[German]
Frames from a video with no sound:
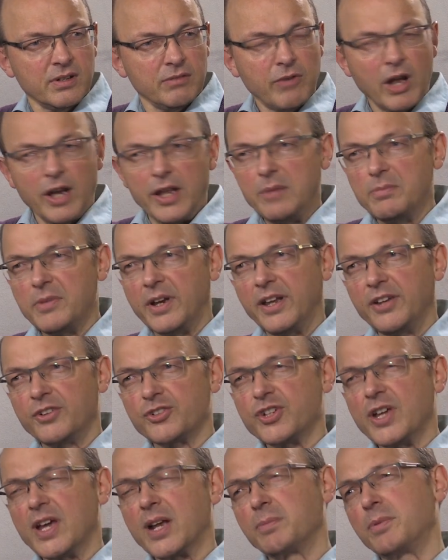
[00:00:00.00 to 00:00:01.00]
Weil immerhin
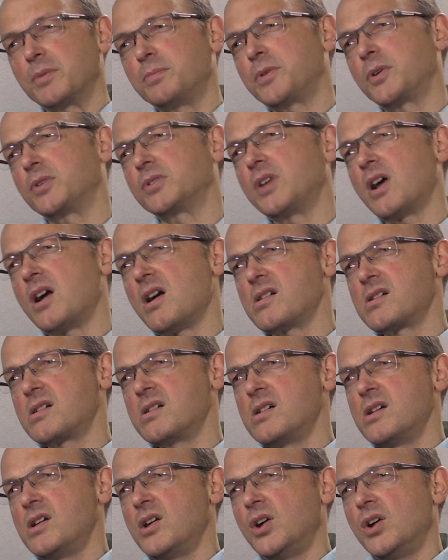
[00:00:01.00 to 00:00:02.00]
sterben pro Tag
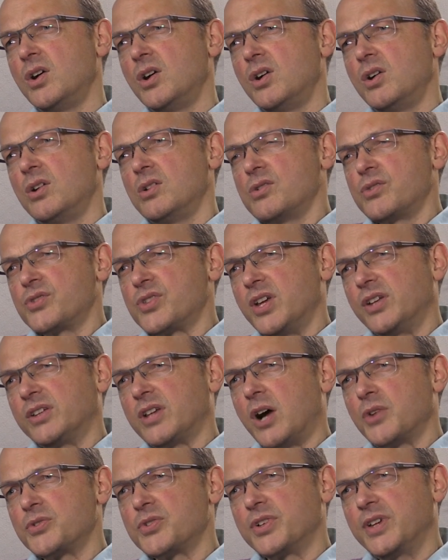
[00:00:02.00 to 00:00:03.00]

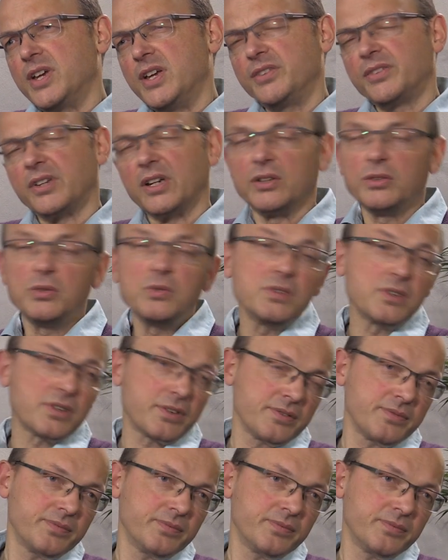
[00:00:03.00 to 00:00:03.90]
10.000 Kinder an Hunger.